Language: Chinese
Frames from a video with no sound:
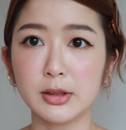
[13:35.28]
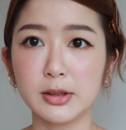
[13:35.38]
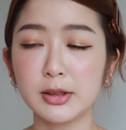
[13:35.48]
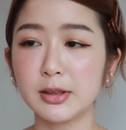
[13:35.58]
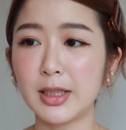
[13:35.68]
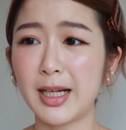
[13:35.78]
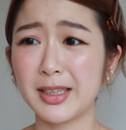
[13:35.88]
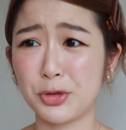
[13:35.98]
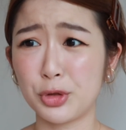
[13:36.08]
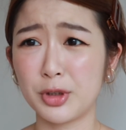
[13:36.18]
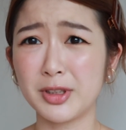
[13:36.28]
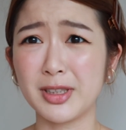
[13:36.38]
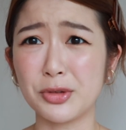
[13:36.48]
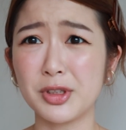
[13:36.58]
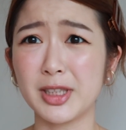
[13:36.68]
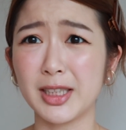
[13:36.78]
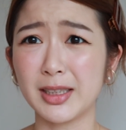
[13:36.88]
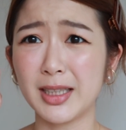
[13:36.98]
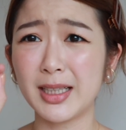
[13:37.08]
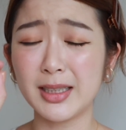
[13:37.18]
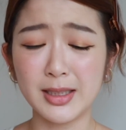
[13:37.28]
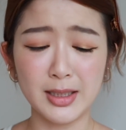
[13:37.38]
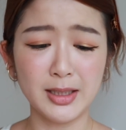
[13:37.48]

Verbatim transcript: 只是它的缺点就是，你看它，